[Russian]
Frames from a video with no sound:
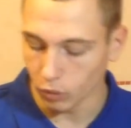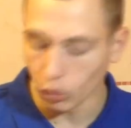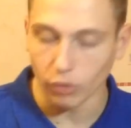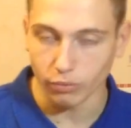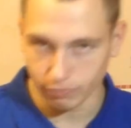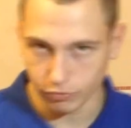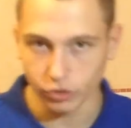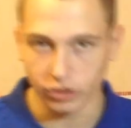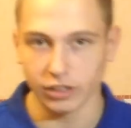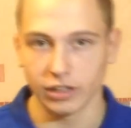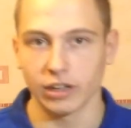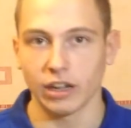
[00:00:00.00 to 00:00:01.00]
Но
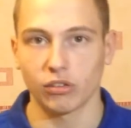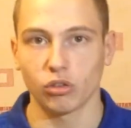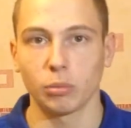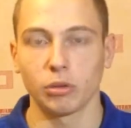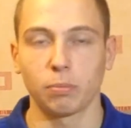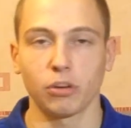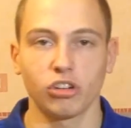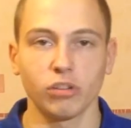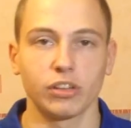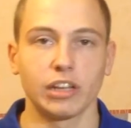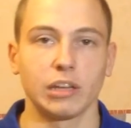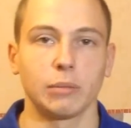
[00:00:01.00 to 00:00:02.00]
вот э, особенность
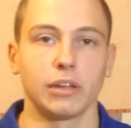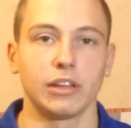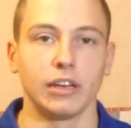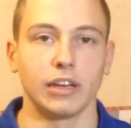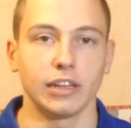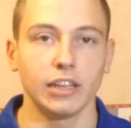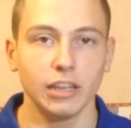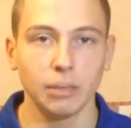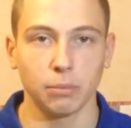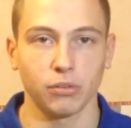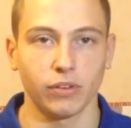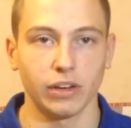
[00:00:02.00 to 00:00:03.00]
пошива данной модели, она
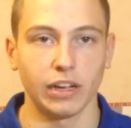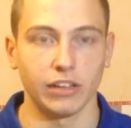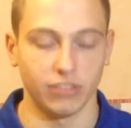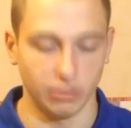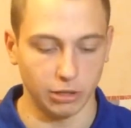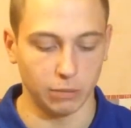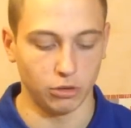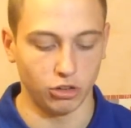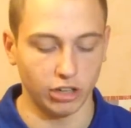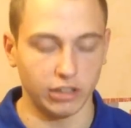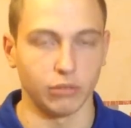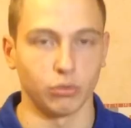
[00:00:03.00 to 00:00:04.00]
не позволяет снимать
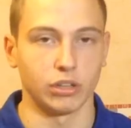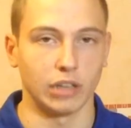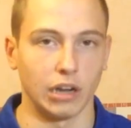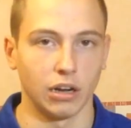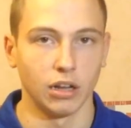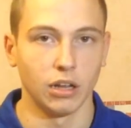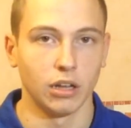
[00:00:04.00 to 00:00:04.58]
перчатки вот так.